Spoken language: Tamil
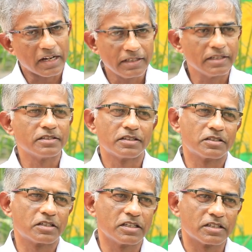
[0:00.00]
நைன்டீன்
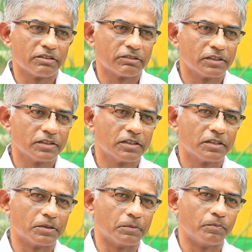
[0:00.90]
சிக்ஸ்டீஸில் வந்து
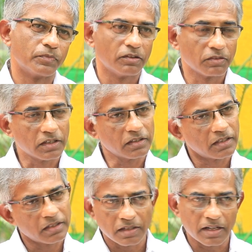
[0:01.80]

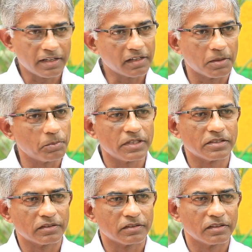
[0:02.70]
இவங்களுக்கு நிறைய
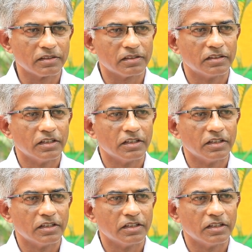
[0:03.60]
கம்பெனிஸ் இருந்தது